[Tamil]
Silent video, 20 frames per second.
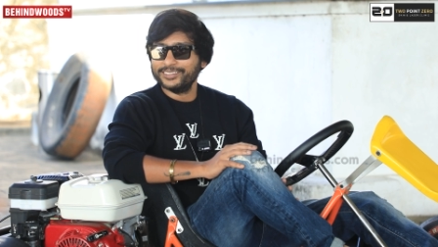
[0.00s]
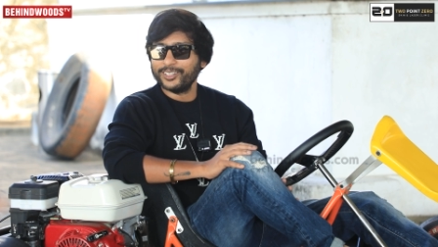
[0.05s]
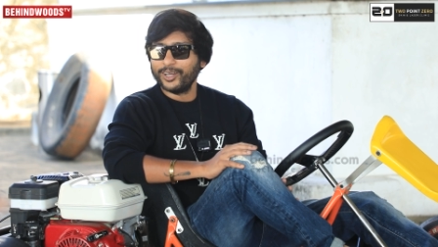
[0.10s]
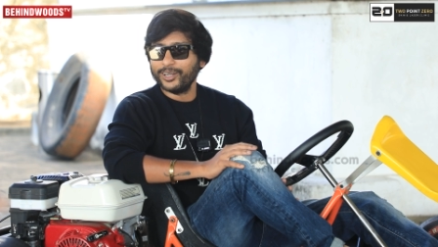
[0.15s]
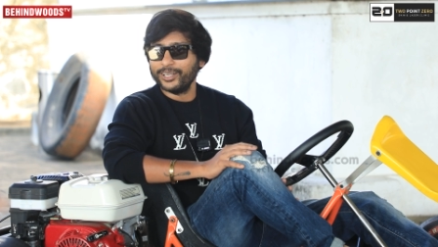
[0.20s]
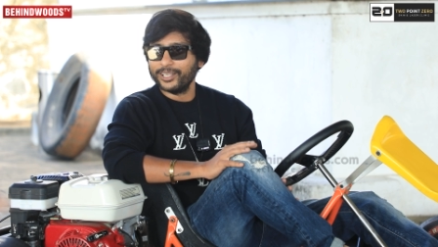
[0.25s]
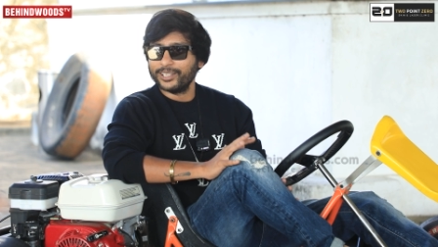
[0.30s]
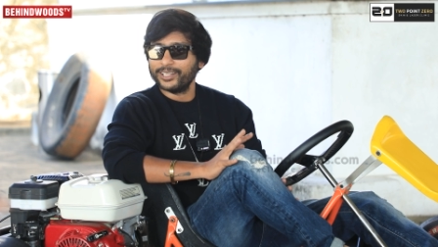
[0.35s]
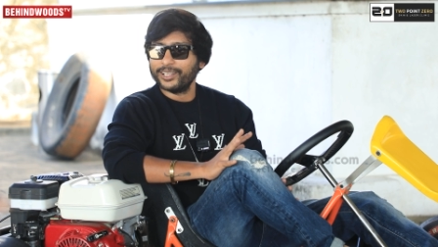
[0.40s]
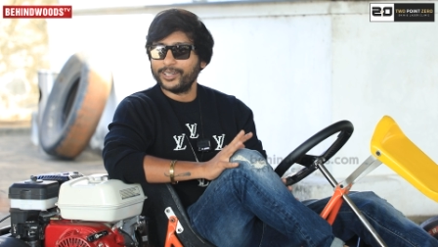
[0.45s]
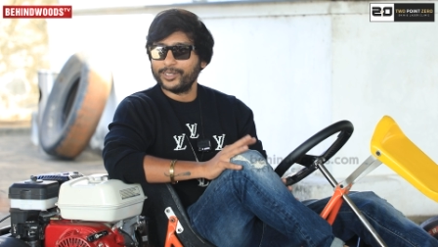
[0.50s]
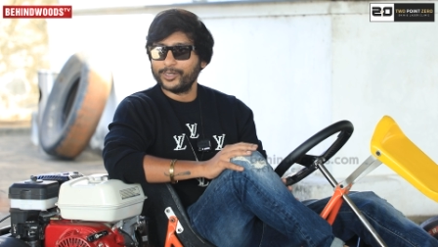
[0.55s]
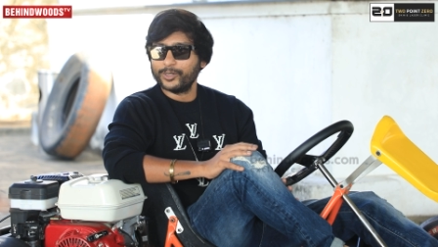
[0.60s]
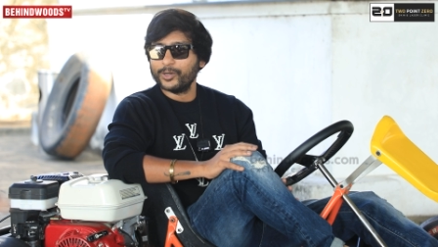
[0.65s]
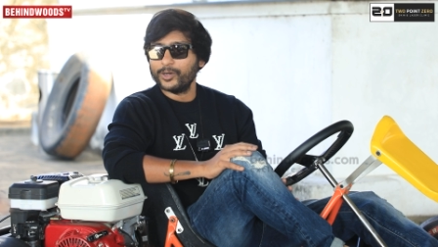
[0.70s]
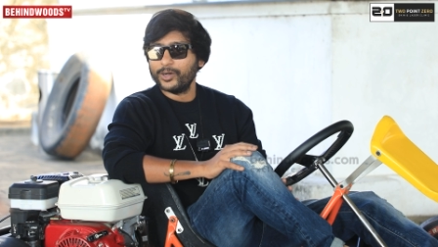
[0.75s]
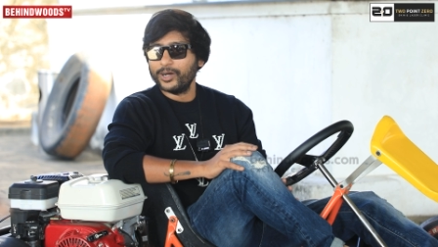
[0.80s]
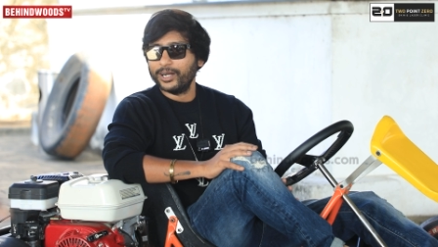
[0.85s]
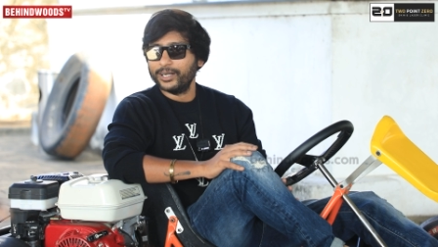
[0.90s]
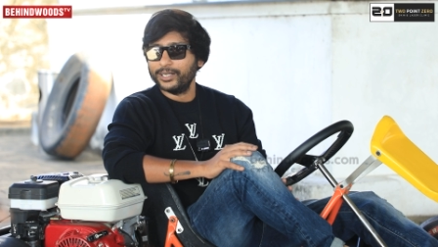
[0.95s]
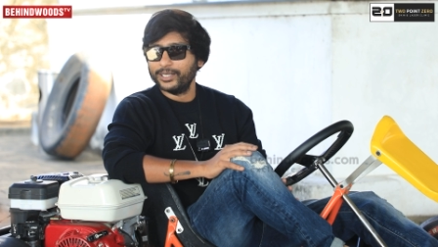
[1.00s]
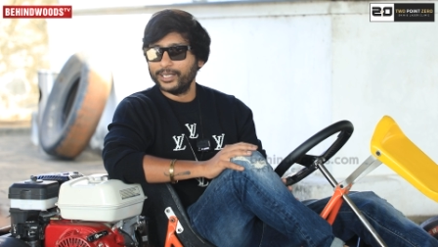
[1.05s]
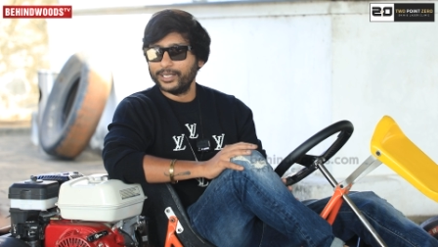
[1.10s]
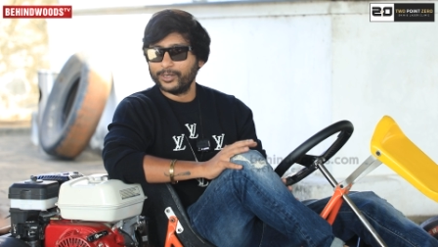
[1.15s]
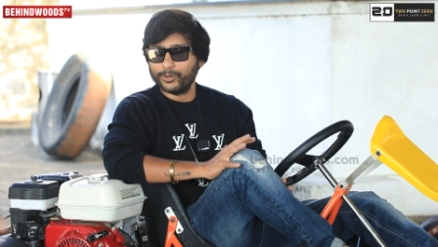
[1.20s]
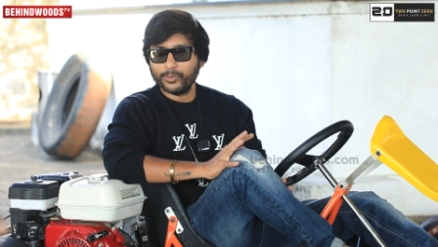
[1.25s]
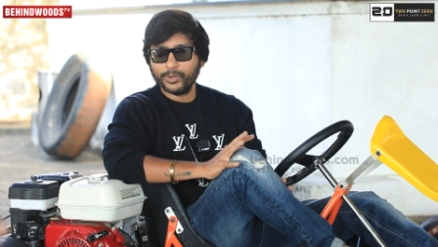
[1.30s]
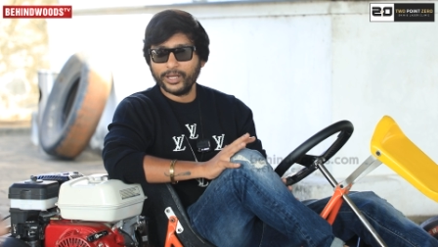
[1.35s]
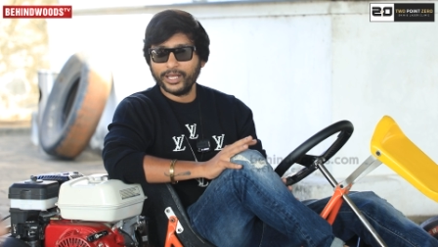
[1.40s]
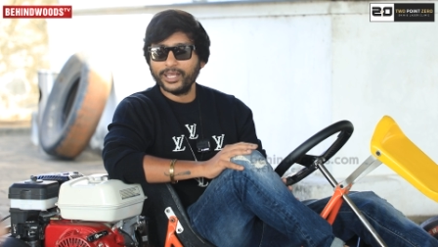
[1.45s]
ஜாலியாக தான் இருக்கும் அண்ட்
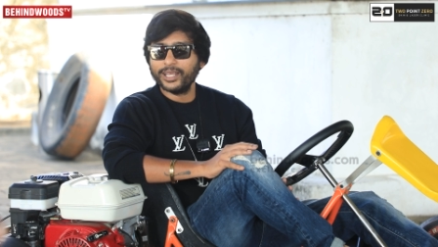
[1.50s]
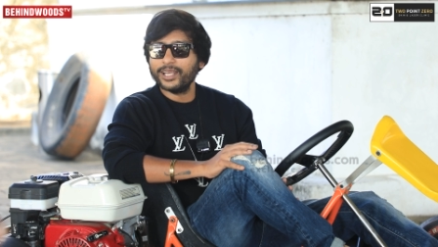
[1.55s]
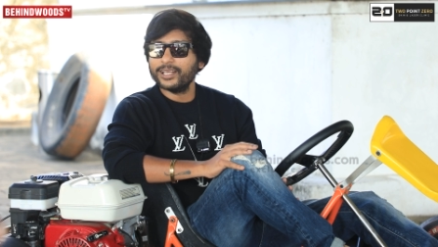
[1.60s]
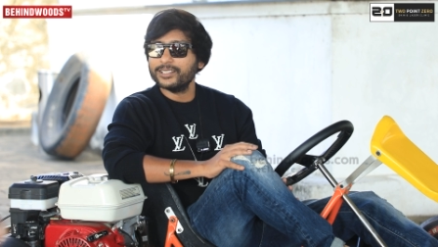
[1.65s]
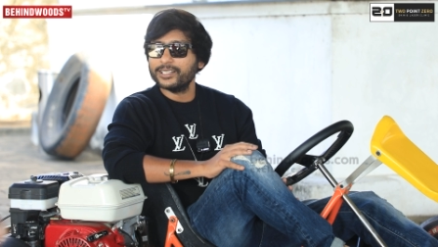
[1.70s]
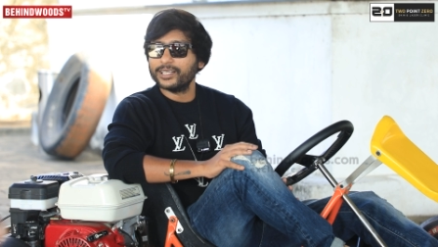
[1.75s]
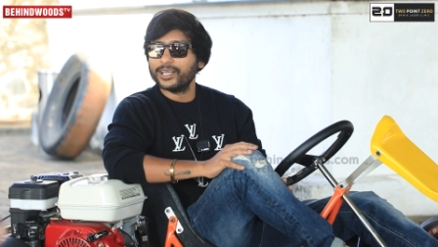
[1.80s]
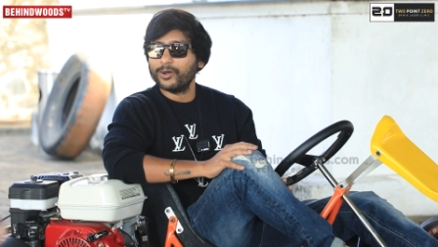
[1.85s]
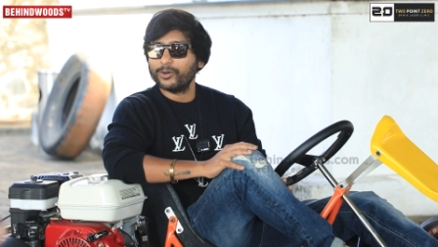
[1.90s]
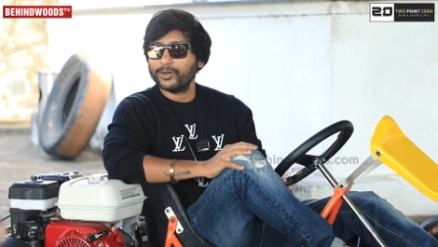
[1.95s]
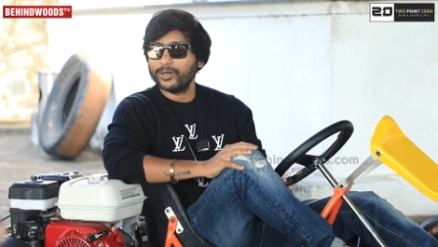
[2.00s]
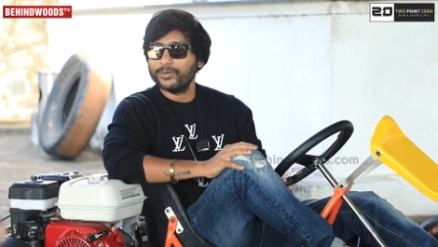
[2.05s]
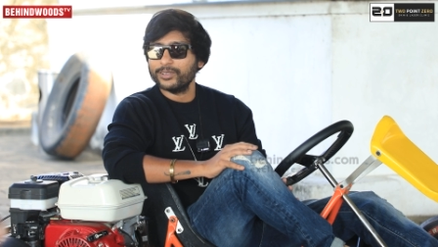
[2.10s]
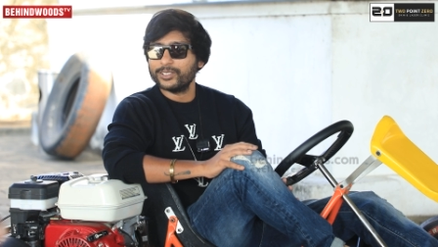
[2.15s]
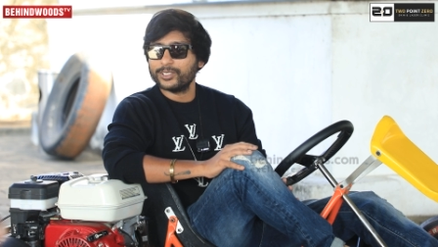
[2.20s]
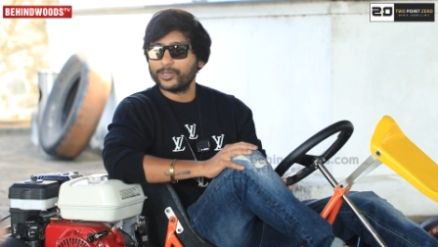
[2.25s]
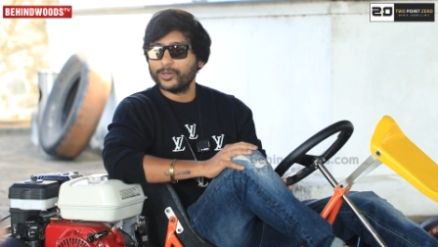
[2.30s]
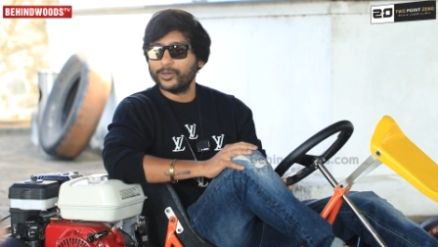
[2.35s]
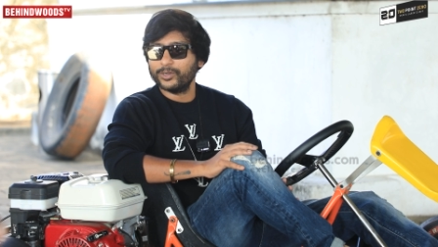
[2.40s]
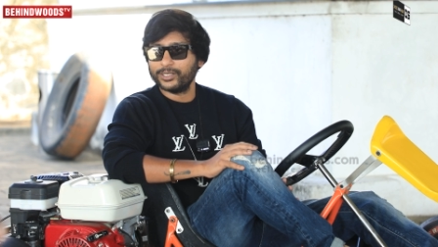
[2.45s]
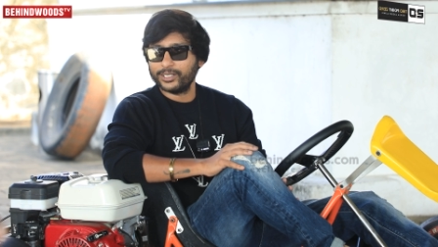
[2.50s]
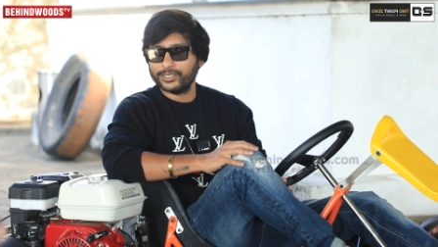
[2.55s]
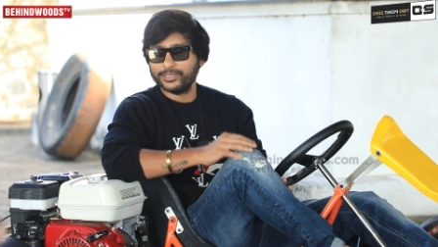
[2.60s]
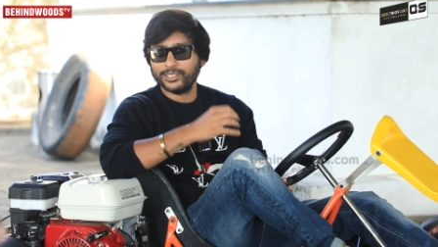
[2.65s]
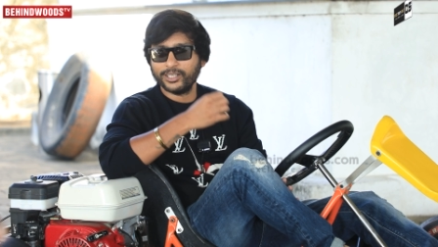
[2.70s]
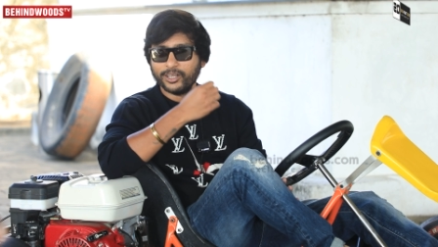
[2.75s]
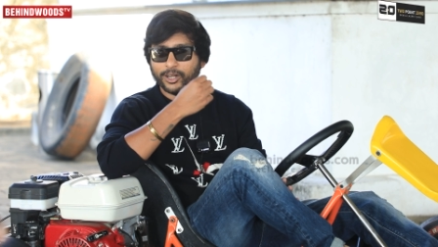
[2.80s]
ரொம்ப எங்கேஜிங்காக அவங்கள வச்சுக்கும்